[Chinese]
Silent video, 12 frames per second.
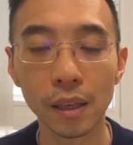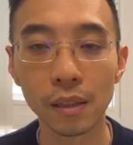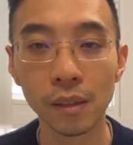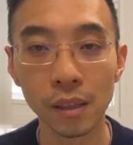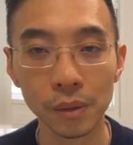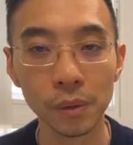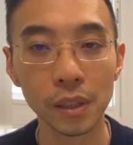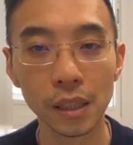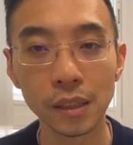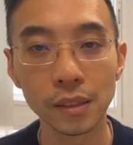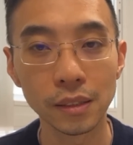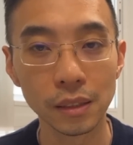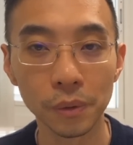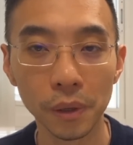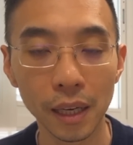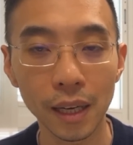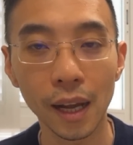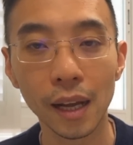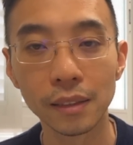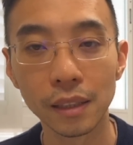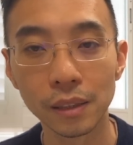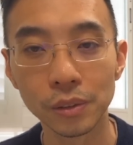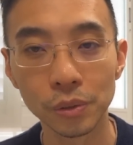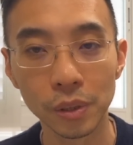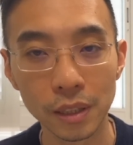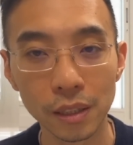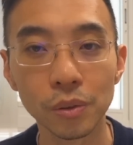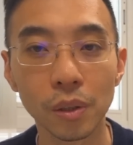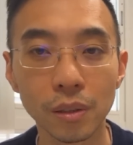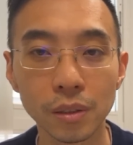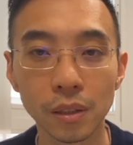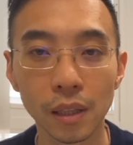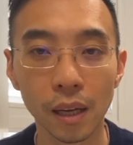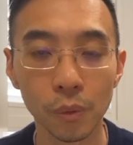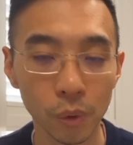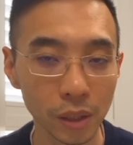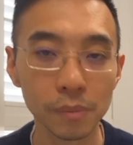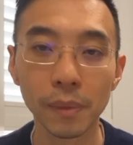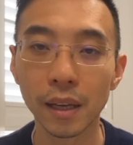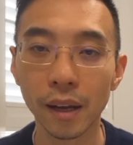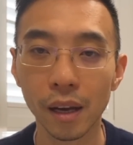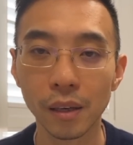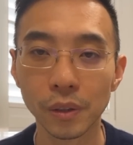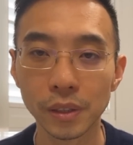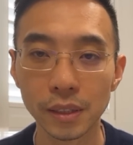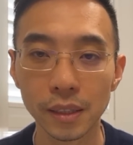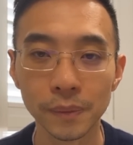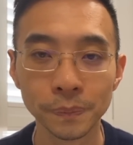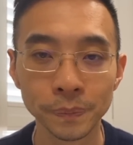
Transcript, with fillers: 因为很多人是喜欢看这个中国这些脱口秀的啊，我是没看过这些。